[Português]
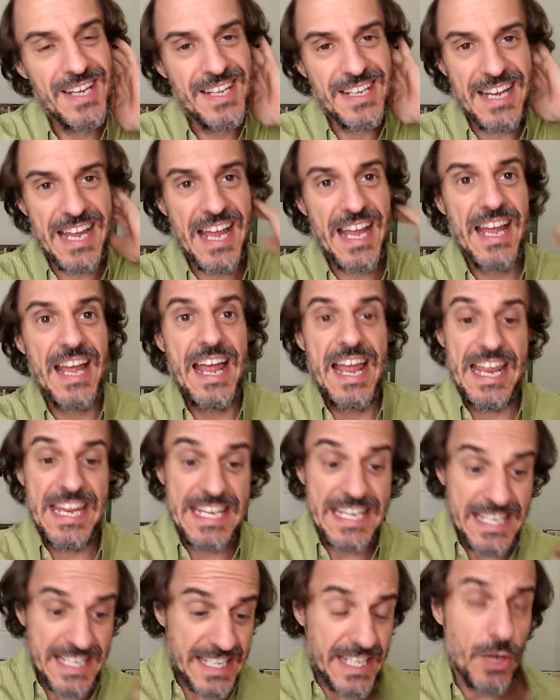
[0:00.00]
né,
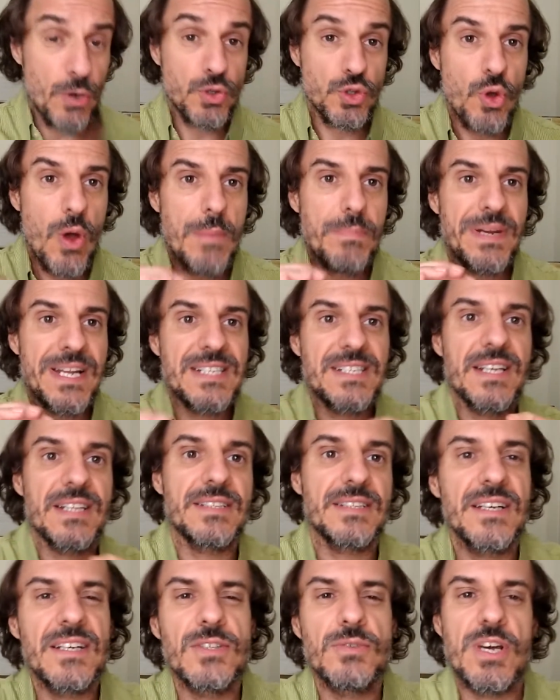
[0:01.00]
em que eu estou
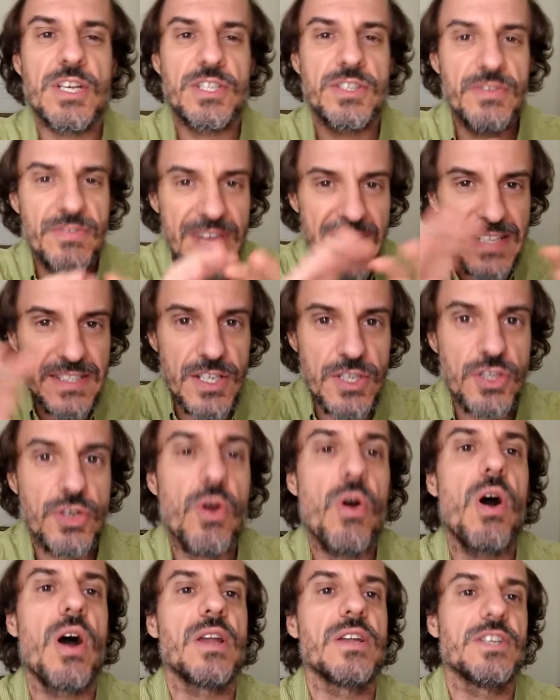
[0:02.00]
apresentando as diversas
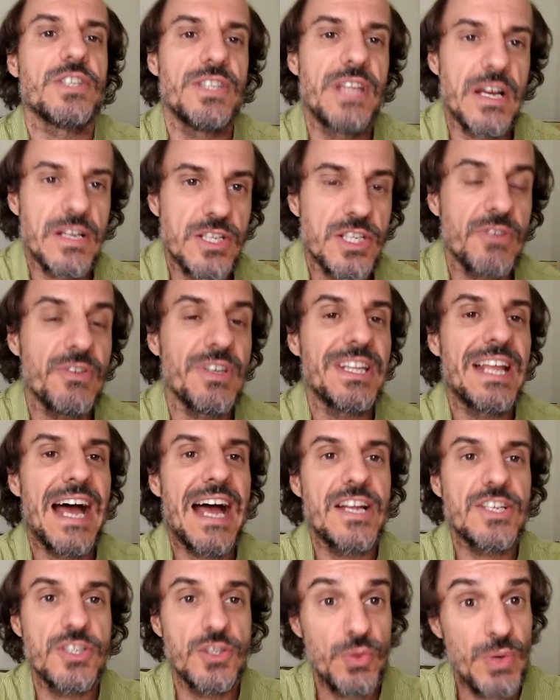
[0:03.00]
escolas da
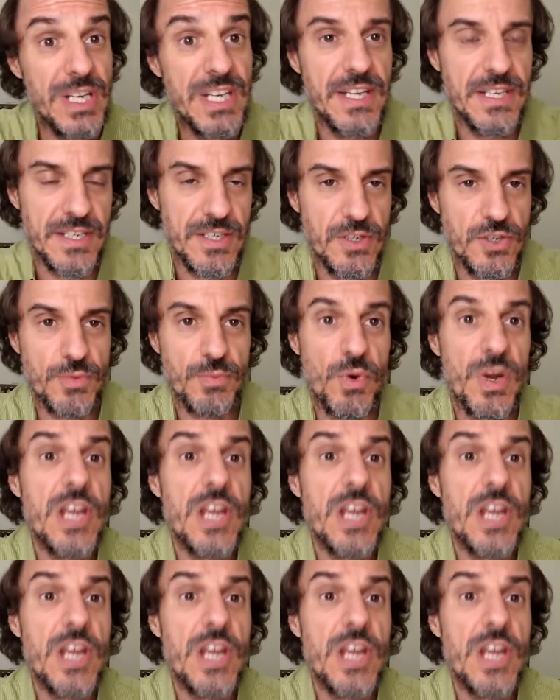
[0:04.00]
Antiguidade e do Helenismo.